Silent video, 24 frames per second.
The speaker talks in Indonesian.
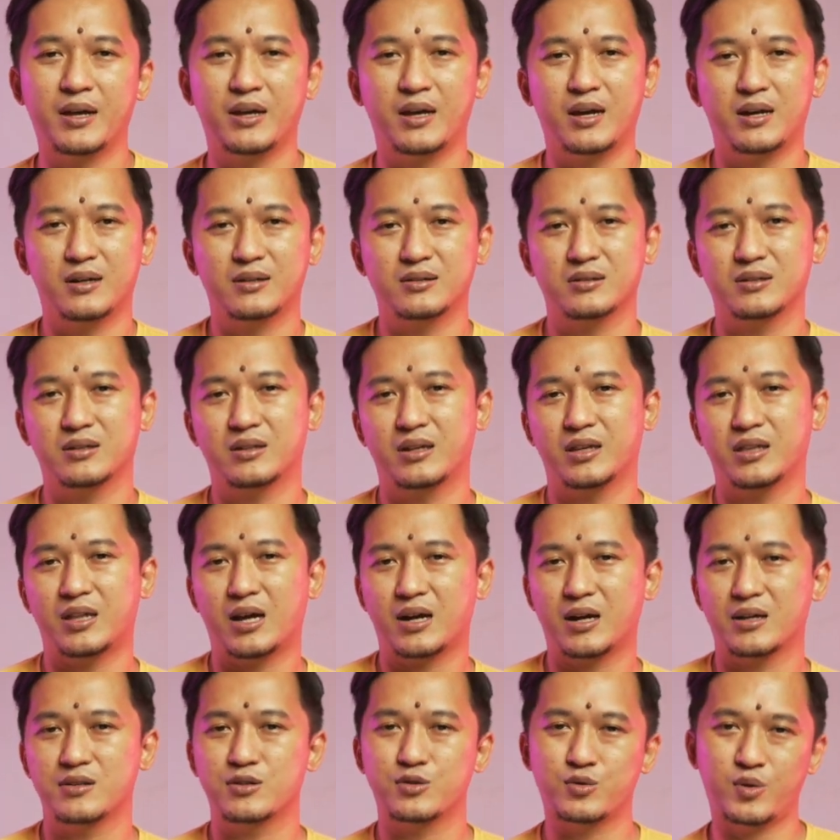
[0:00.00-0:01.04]
yang
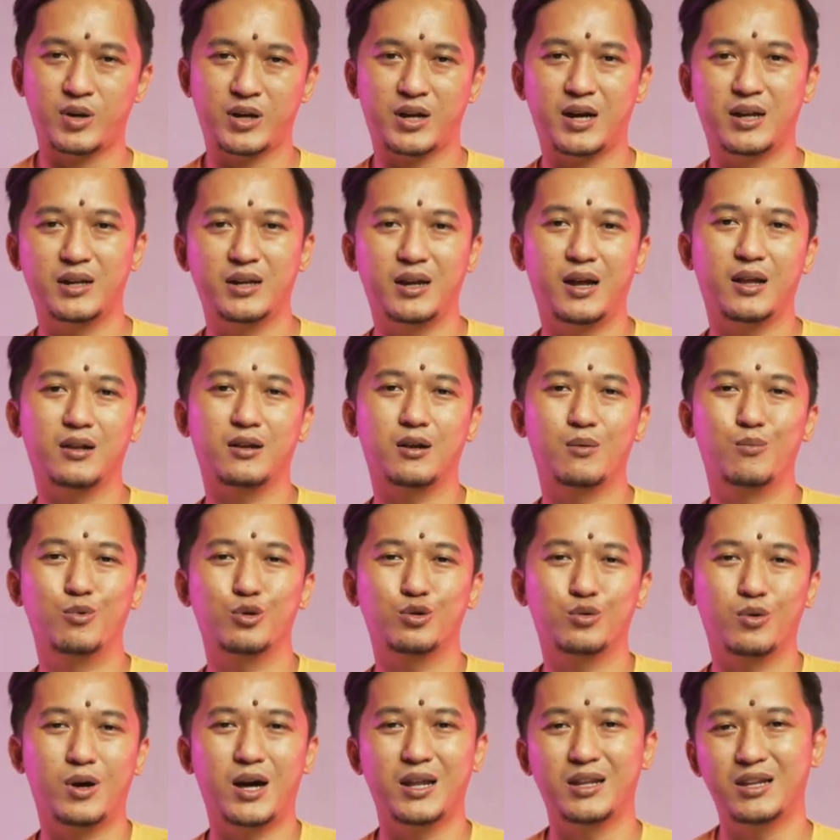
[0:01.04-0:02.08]
kita akan sesuaikan dengan
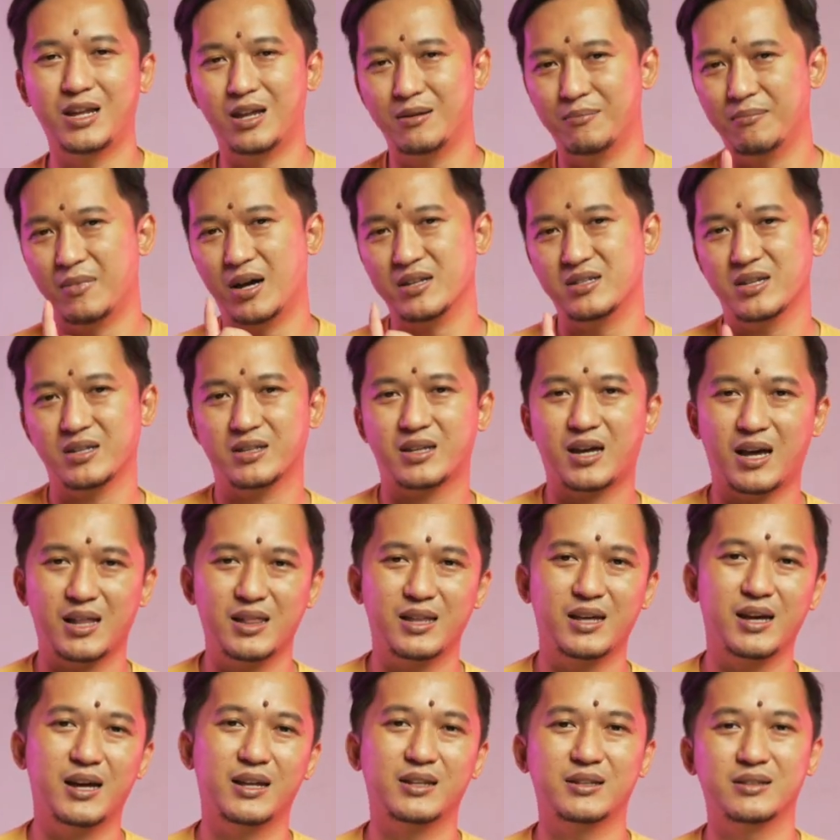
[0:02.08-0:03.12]
kebutuhan dan budget
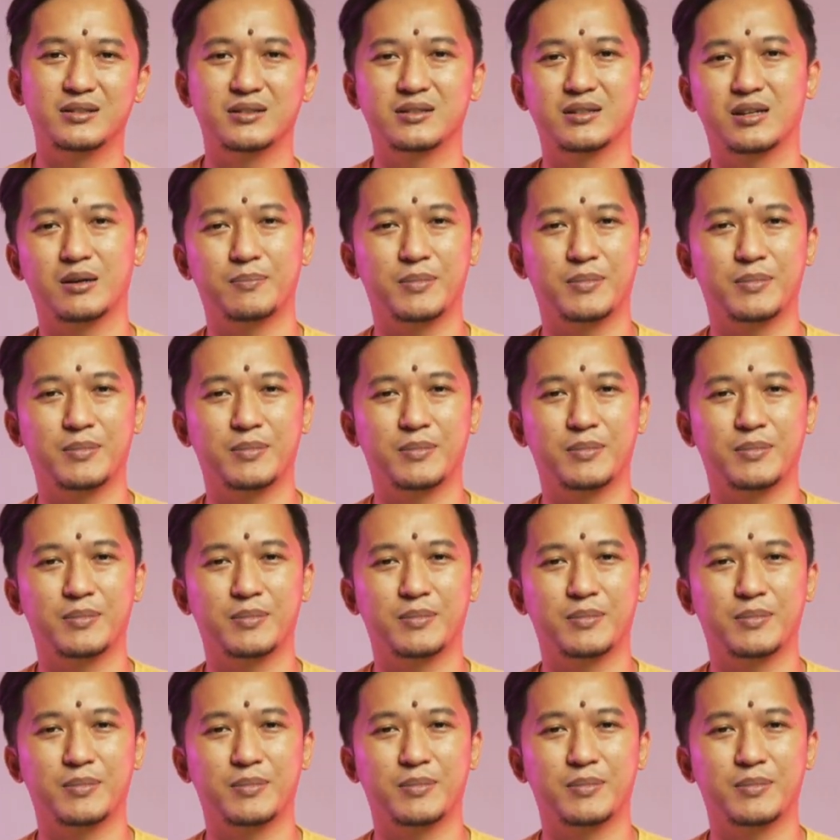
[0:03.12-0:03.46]
kalian.